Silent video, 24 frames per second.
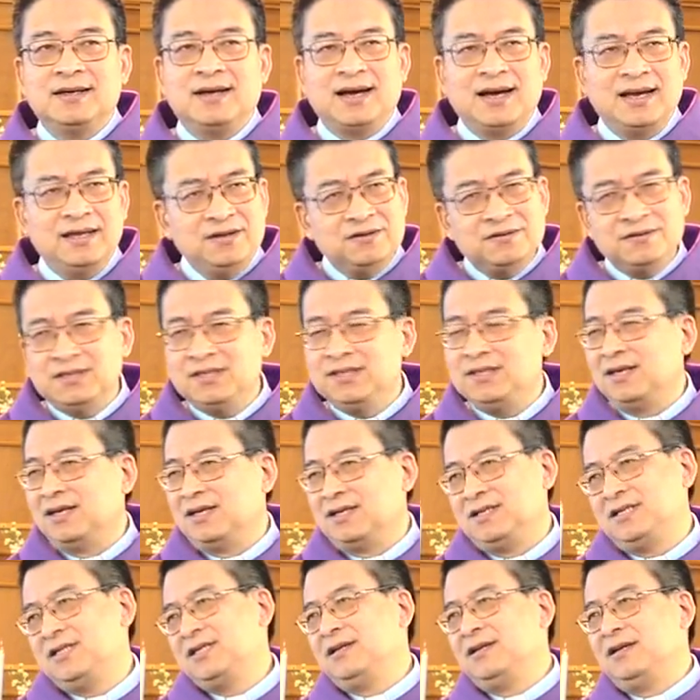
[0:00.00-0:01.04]
还有一
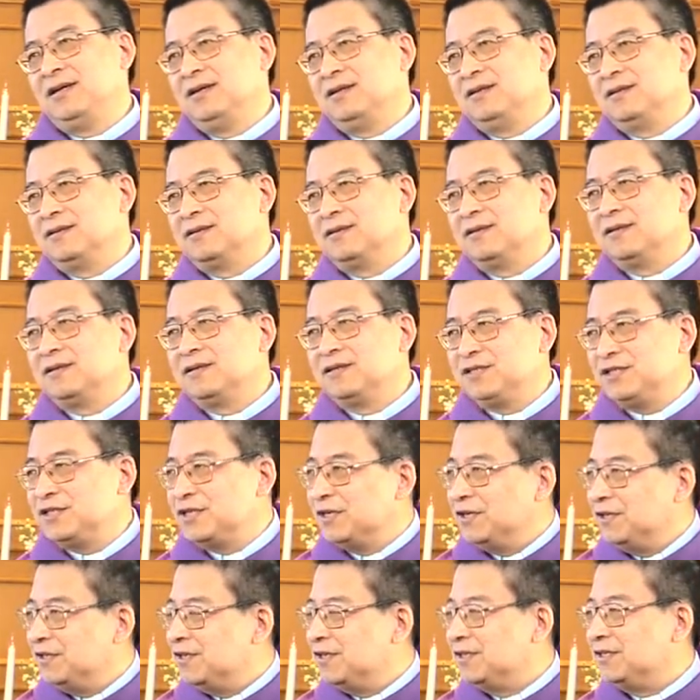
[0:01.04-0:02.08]
点，圣灵
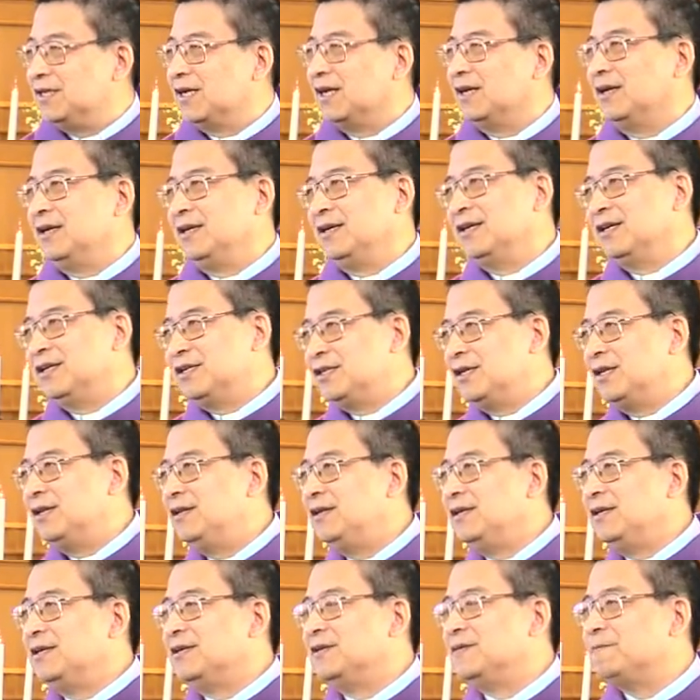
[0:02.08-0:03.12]
圣灵的讲了一个
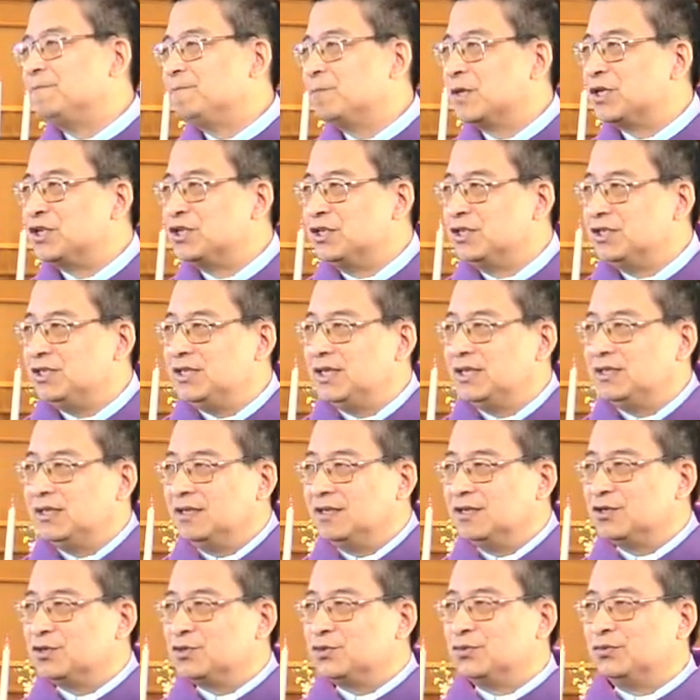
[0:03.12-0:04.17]
真理，是现
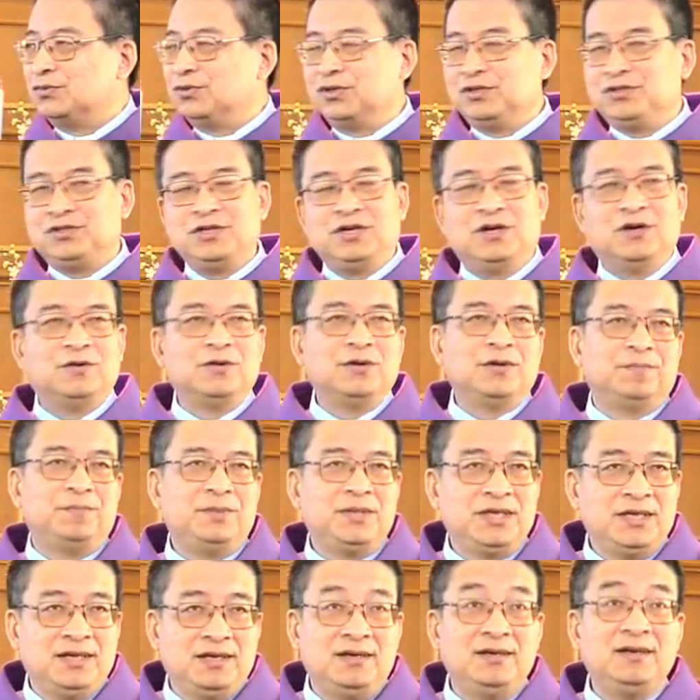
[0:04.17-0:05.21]
在这个主流教会
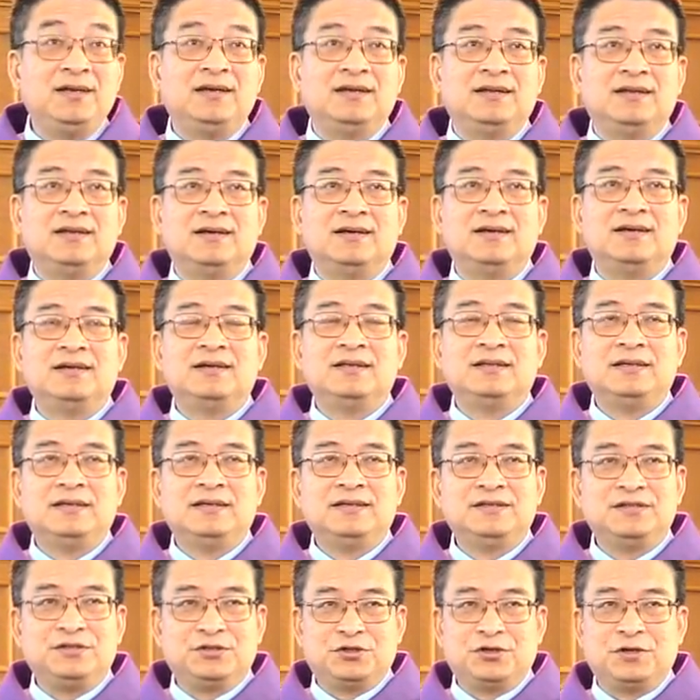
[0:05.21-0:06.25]
偏离的，
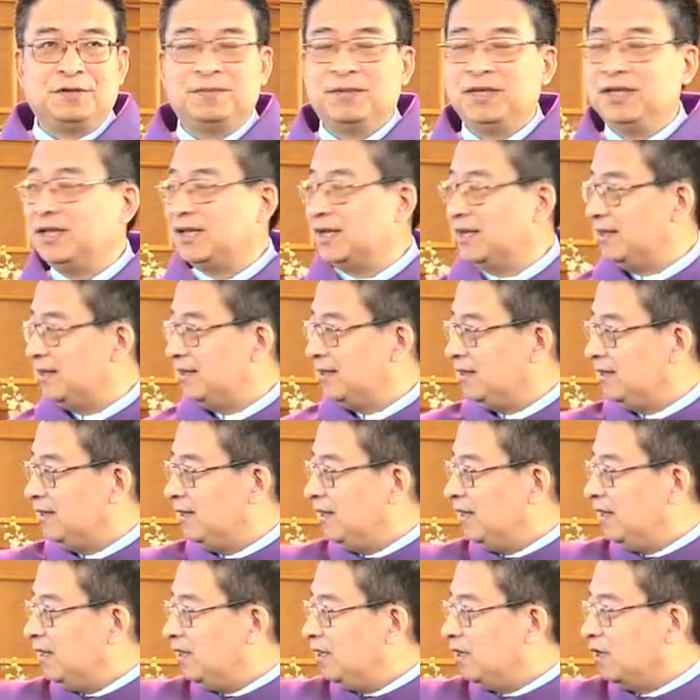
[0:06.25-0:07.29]
是什么呢？
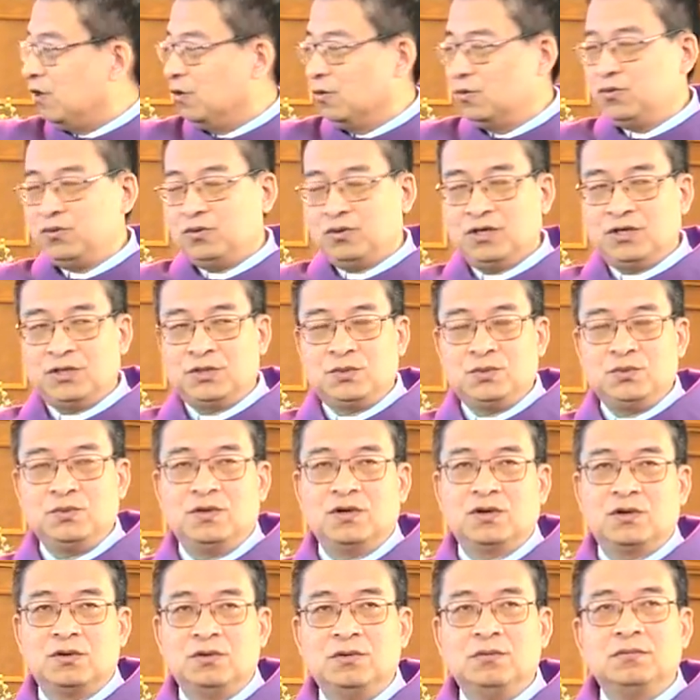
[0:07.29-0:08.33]
劳苦和
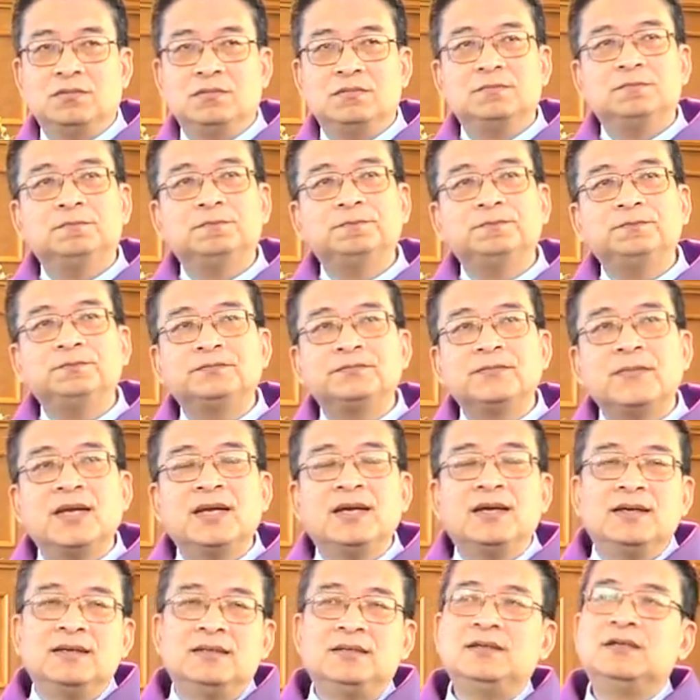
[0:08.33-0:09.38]
做工。
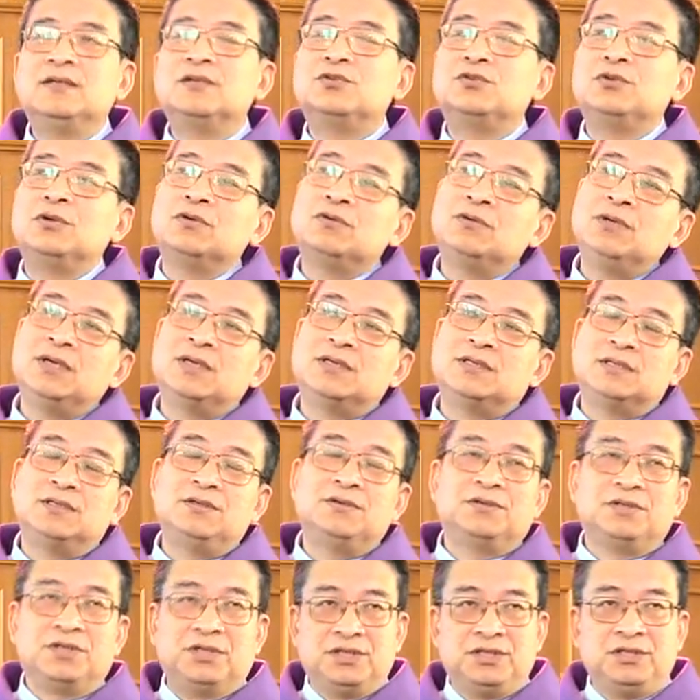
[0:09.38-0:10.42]
这个做工这个词
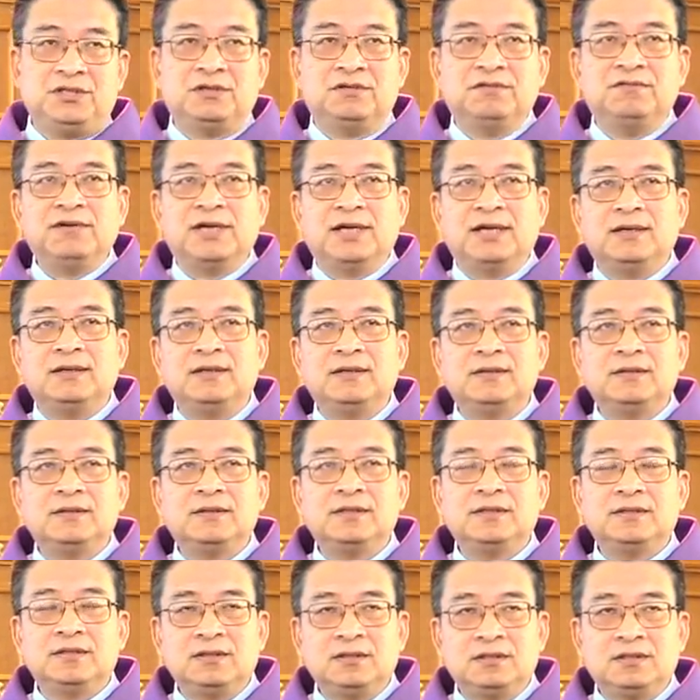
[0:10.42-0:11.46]
就是行为，
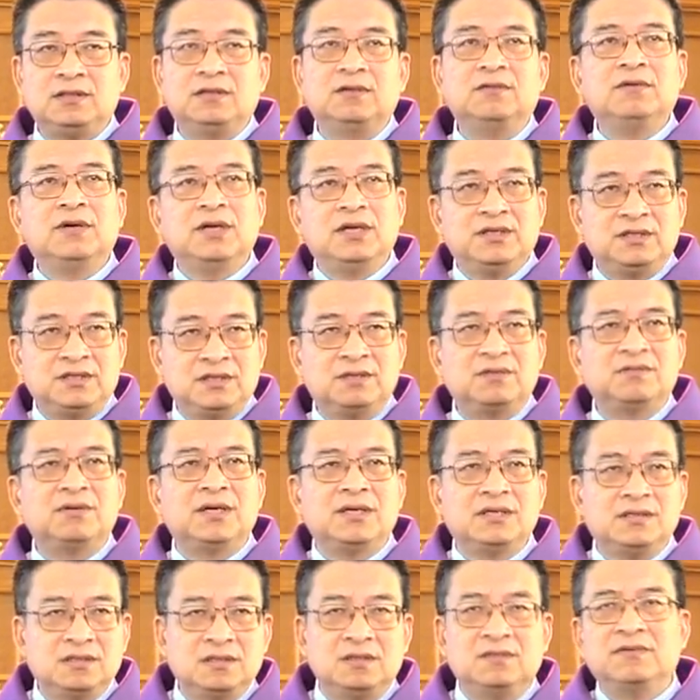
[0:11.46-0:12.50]
行为，行
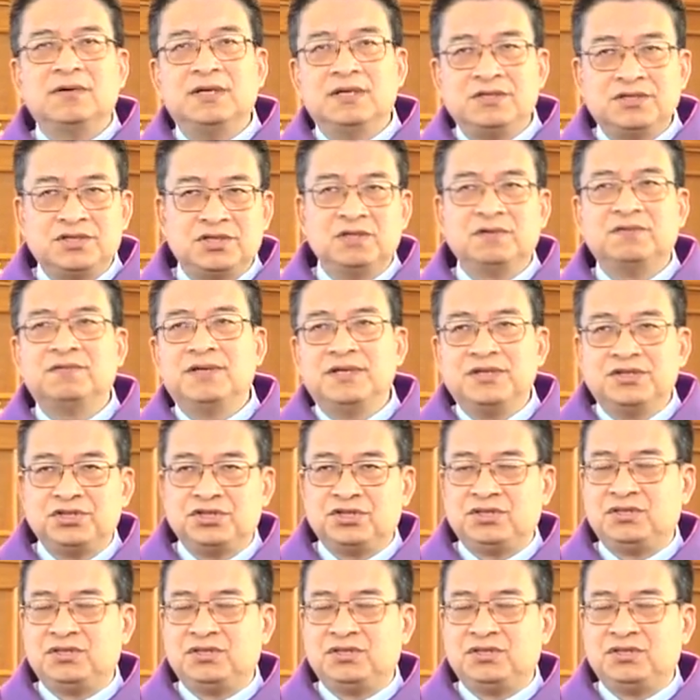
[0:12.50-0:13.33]
为，行为，行为，